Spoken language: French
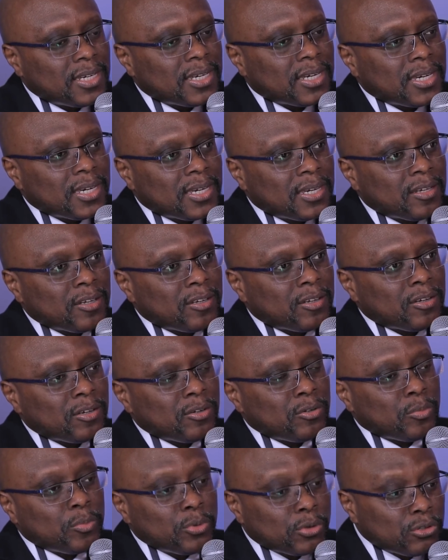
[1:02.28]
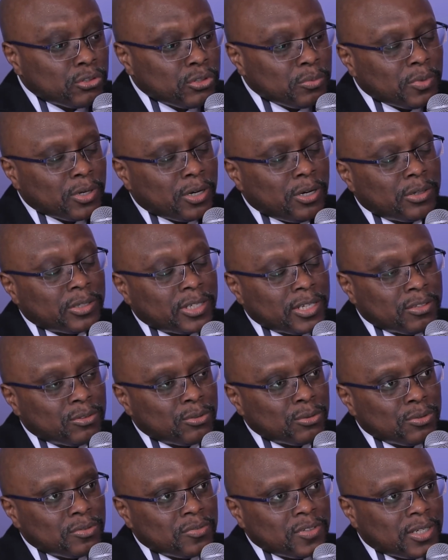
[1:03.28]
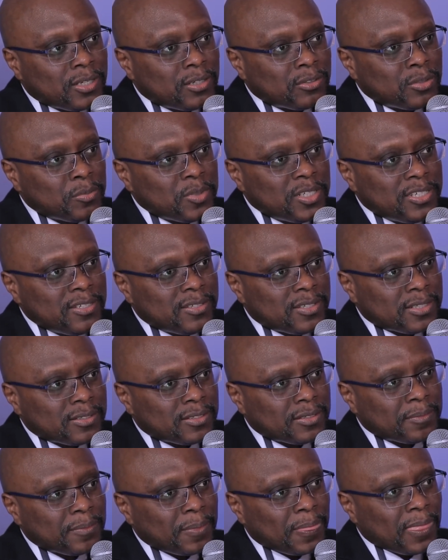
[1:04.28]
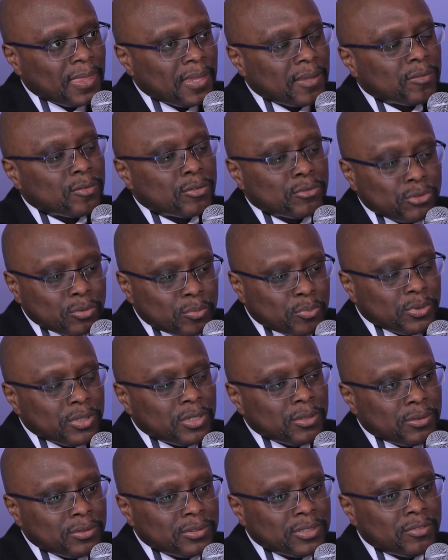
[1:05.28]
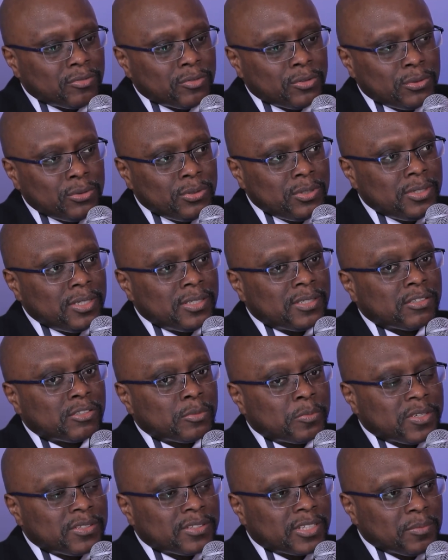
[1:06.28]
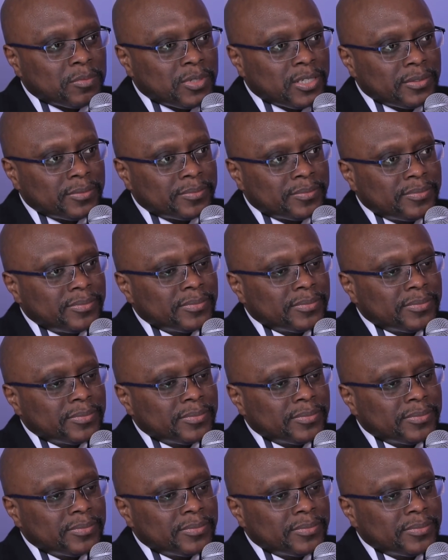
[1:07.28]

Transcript: Et euh, le bureau du Maroc est ouvert en 2017. Donc depuis, on évolue et ça se passe très bien.